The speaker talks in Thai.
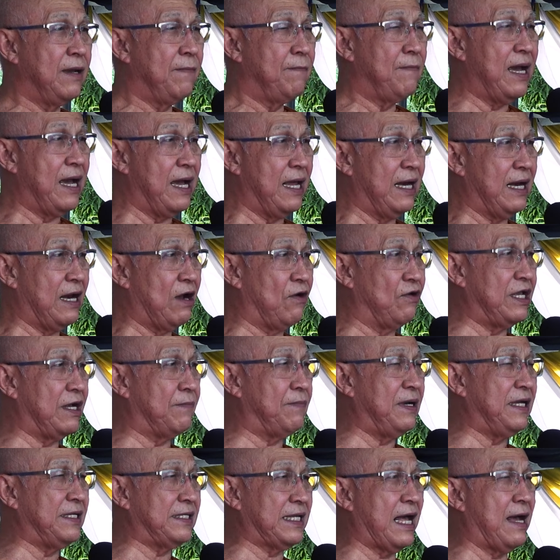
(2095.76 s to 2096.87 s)
แม้เรายัง
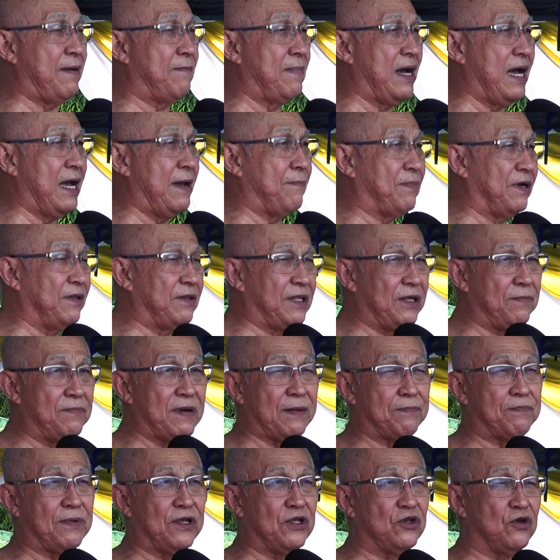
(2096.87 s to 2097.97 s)
ไม่สามารถปฏิบั
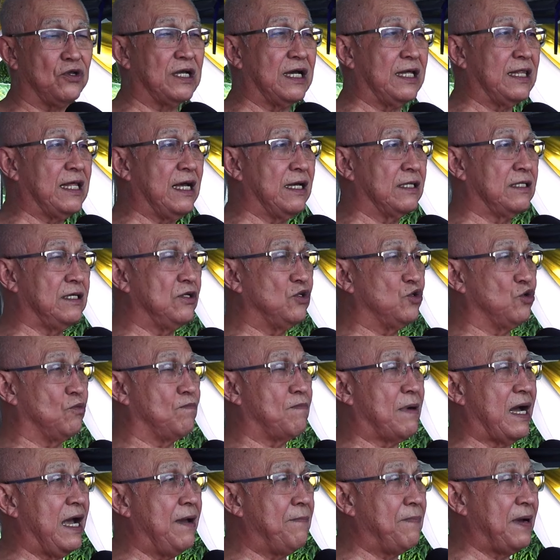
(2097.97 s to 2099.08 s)
ติไปจนกระทั่งถึงจุดห
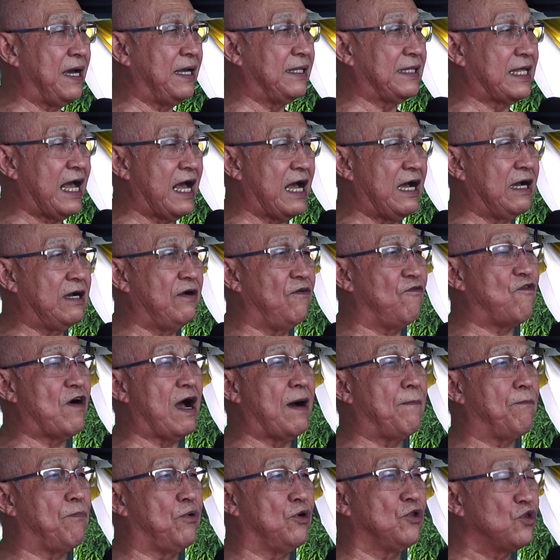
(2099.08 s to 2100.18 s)
มายปลายทางคือควา
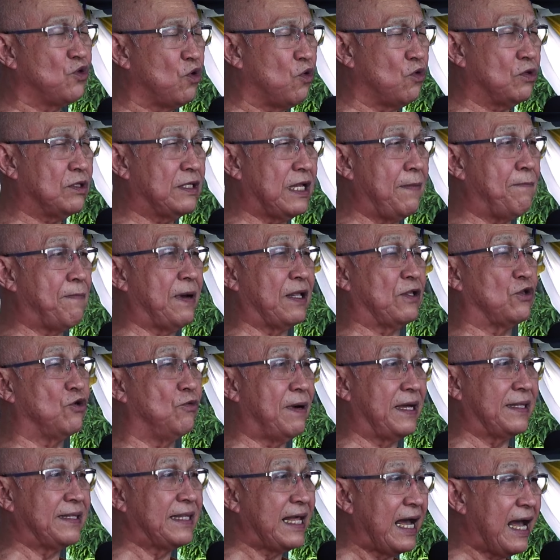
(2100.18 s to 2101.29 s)
มพ้นทุกข์ในปัจจุ
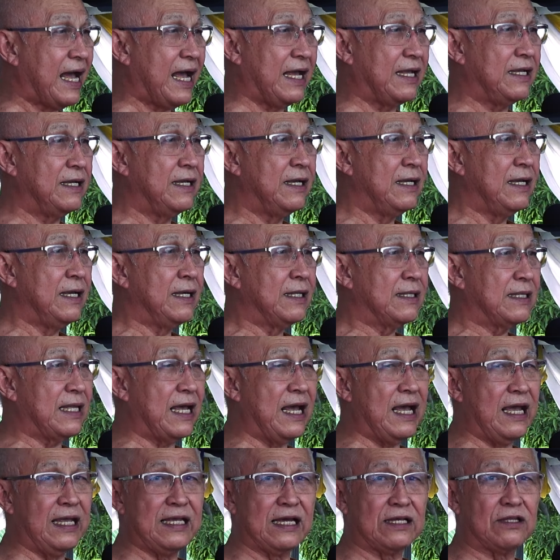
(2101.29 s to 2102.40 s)
บันได้แต่
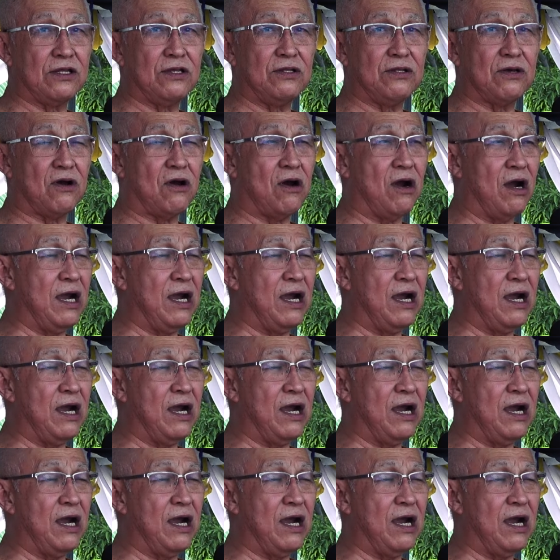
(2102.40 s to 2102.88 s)
อย่างน้อ